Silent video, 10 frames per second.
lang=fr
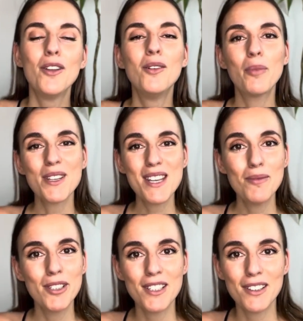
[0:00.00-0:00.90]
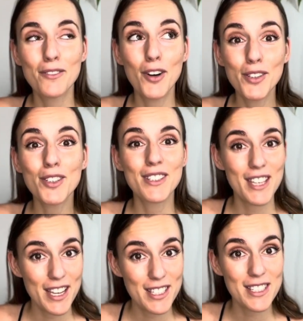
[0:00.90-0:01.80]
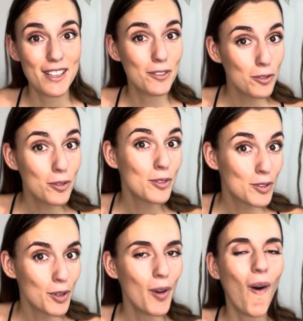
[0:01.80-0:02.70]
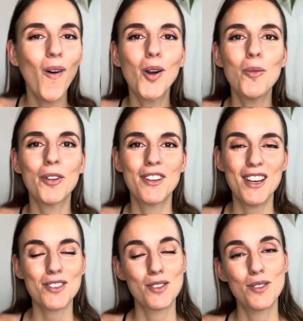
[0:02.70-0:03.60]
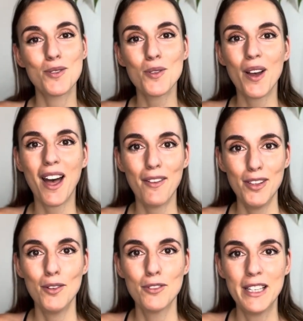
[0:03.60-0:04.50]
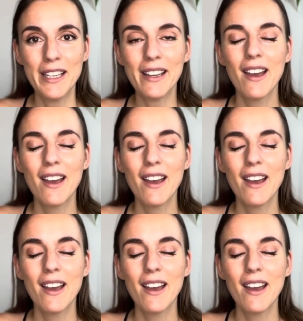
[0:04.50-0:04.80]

Donc pensez à me dire votre déesse ou Dieu en commentaire. Je suis toujours ravie de vous lire